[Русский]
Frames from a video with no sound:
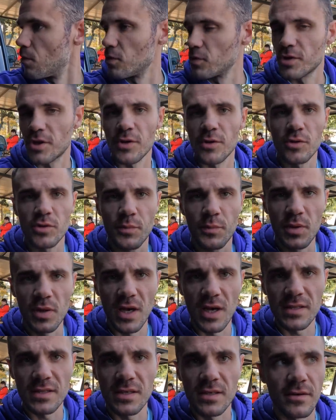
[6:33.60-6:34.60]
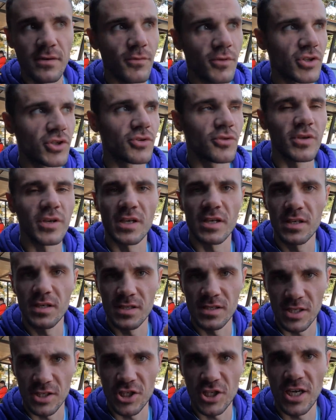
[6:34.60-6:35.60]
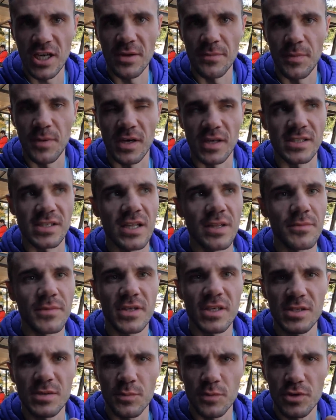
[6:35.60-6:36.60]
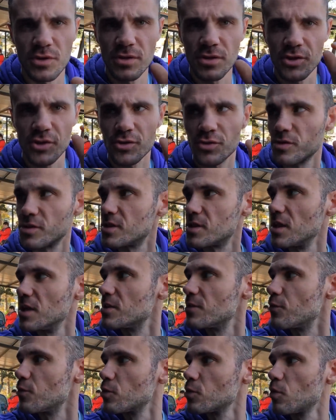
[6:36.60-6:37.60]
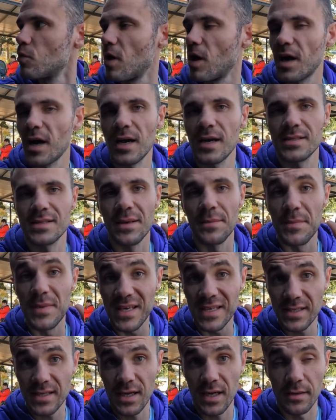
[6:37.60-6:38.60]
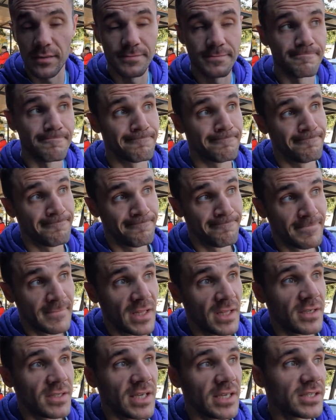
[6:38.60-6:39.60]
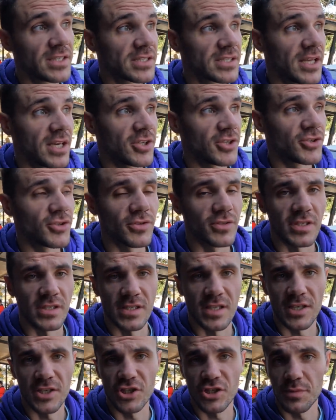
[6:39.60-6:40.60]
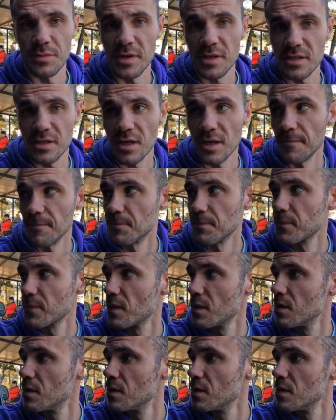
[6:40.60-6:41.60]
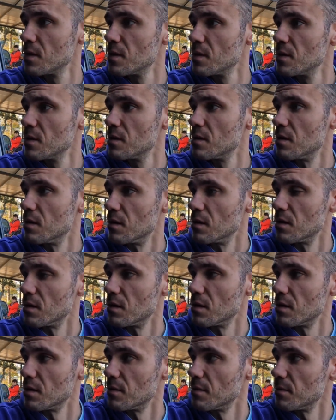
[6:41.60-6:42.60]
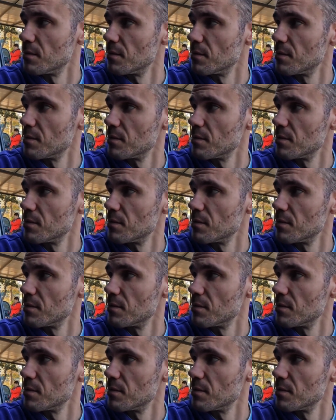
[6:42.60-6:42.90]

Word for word: он дает бланк. Вот что я изначально показал, меня смутило, что стоит в углу какая-то метка. Я не знаю, что это значит метка. Э,